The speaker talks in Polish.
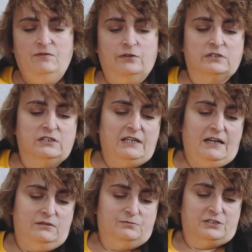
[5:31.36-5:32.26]
w
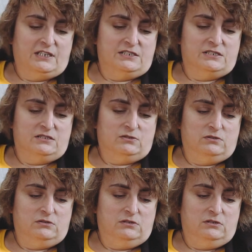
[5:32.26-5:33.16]
oryginalnym przekazie
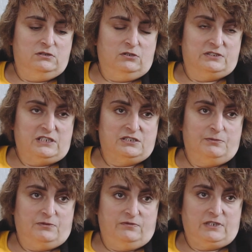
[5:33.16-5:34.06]
e,
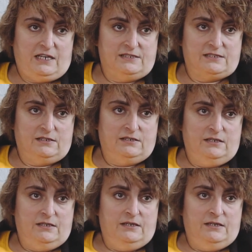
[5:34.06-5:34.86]
oznacza prowokację.